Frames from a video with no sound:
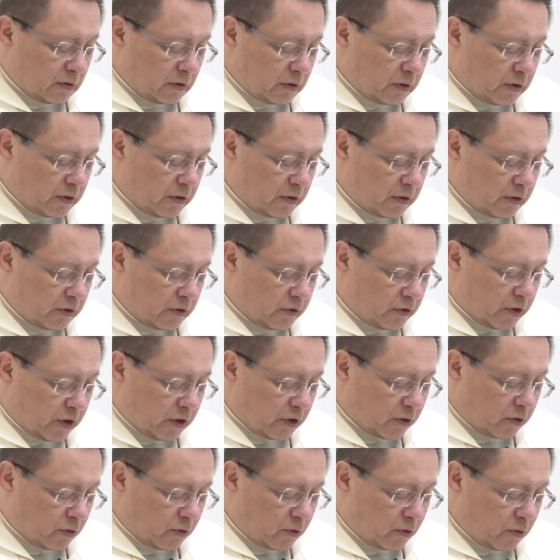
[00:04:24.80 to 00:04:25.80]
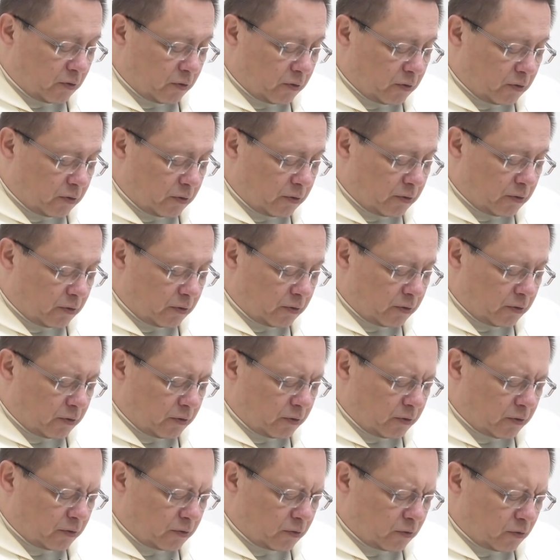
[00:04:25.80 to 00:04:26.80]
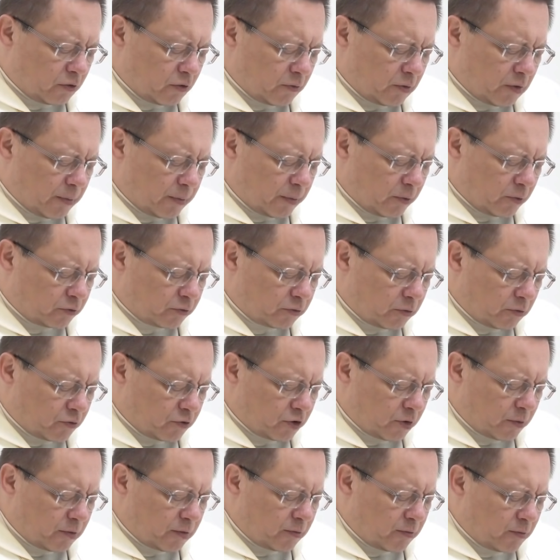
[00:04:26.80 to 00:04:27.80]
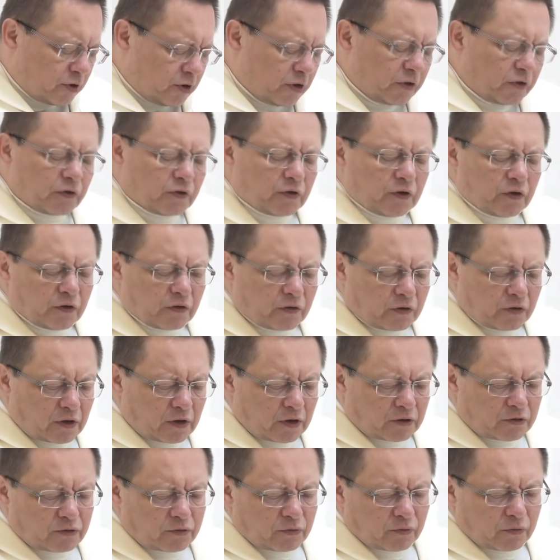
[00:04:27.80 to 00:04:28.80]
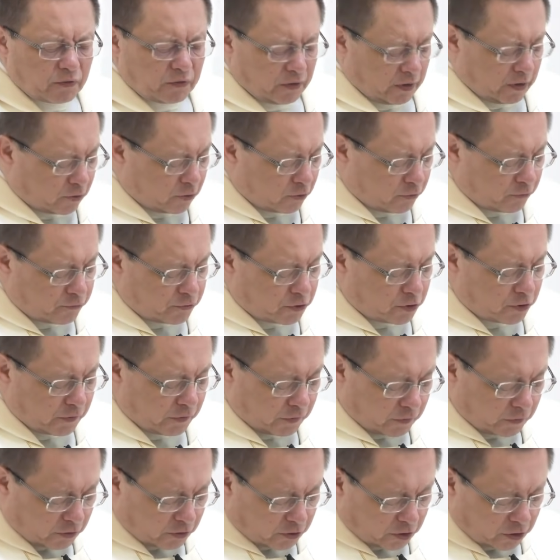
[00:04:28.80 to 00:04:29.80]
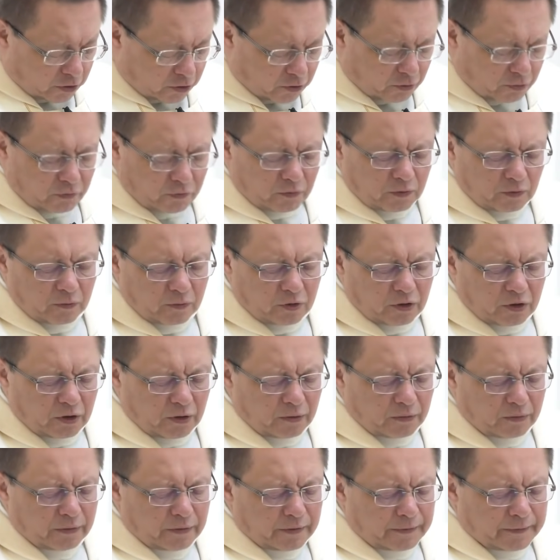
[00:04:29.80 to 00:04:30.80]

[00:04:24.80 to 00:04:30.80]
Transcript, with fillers: e, tego, który mnie posłał, żebym nic nie stracił z tego wszystkiego, co mi dał.